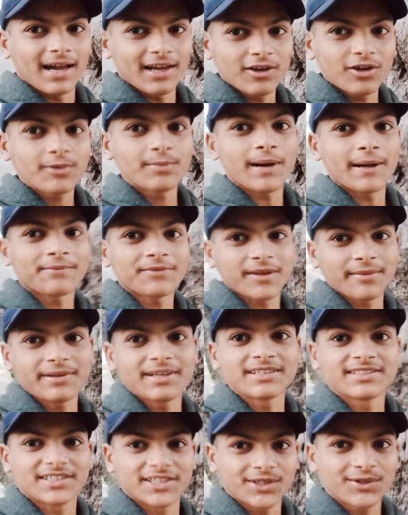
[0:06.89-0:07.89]
आई होप आप
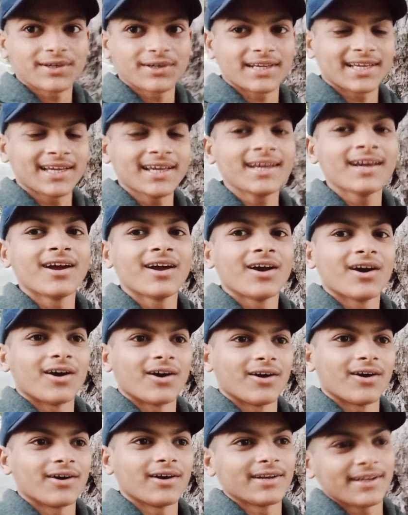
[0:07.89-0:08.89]
सभी अच्छे होंगे
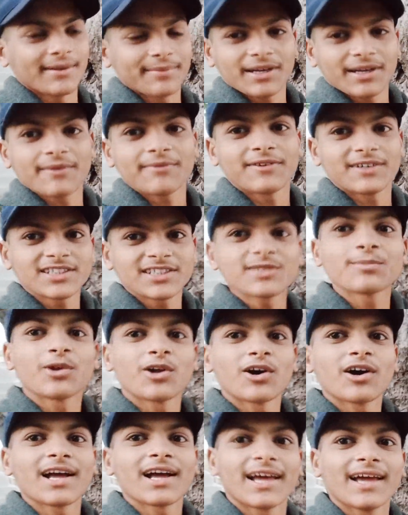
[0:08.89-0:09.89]
और ये मेरा फर्स्ट
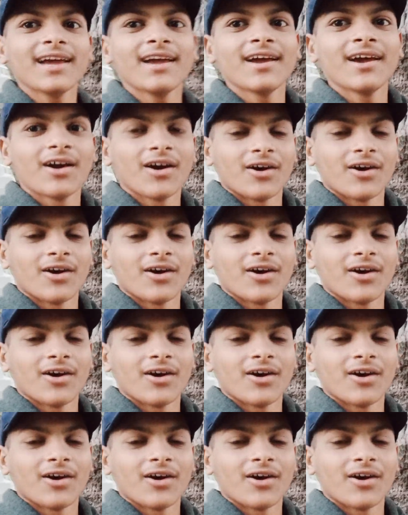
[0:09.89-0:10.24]
ब्लॉग है